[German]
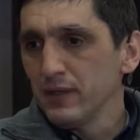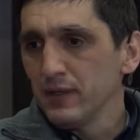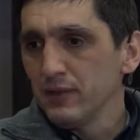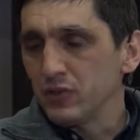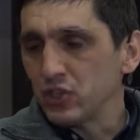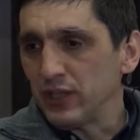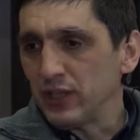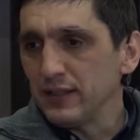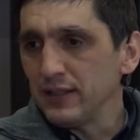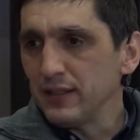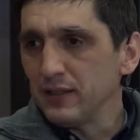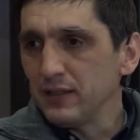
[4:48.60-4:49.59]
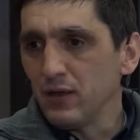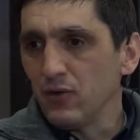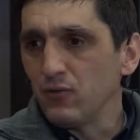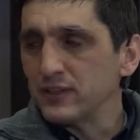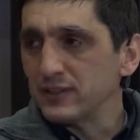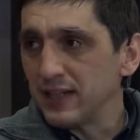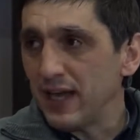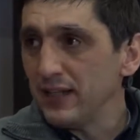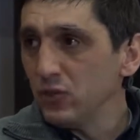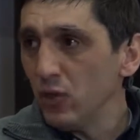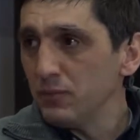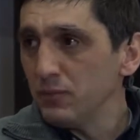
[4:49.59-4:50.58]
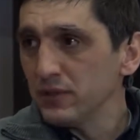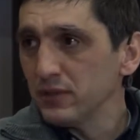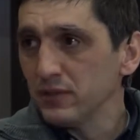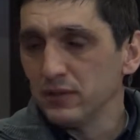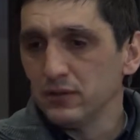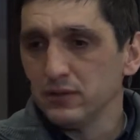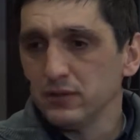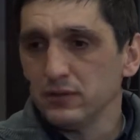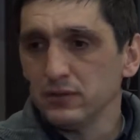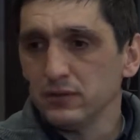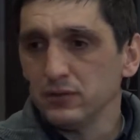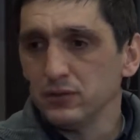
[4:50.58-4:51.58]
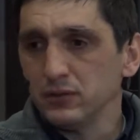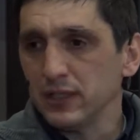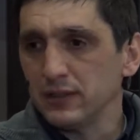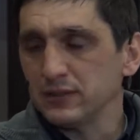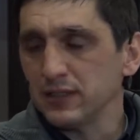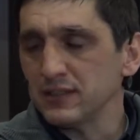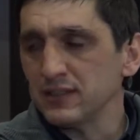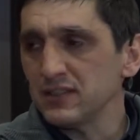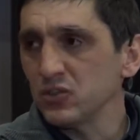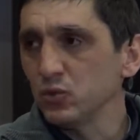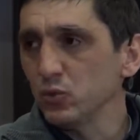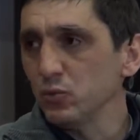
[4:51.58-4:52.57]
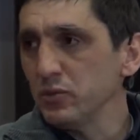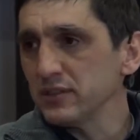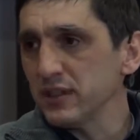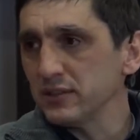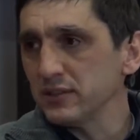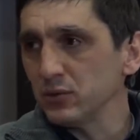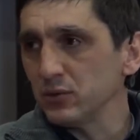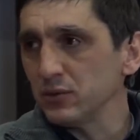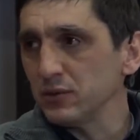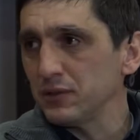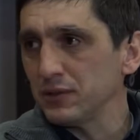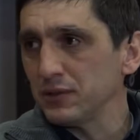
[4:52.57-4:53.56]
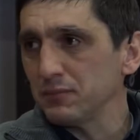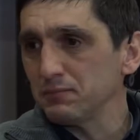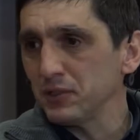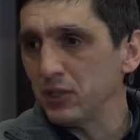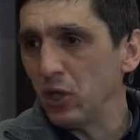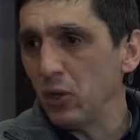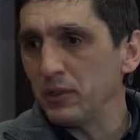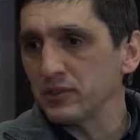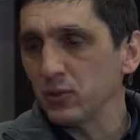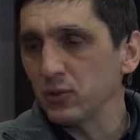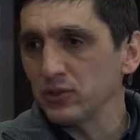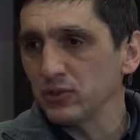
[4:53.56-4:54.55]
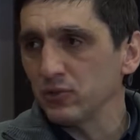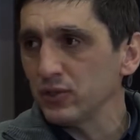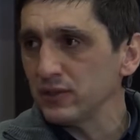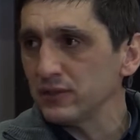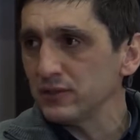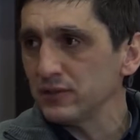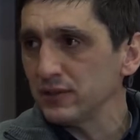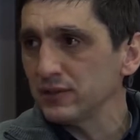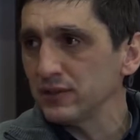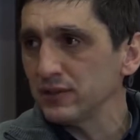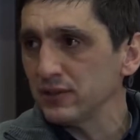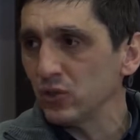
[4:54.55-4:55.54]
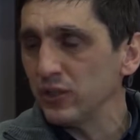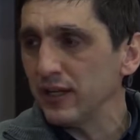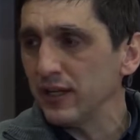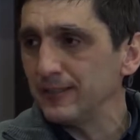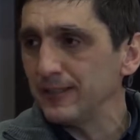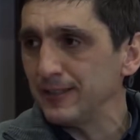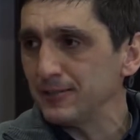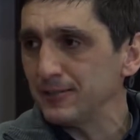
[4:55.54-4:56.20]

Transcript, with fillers: verstanden, auf was es ankommt äh, und hat es dann sehr, sehr gut umgesetzt. Und äh, ich glaube, das große Wort ist, ist Solidarität.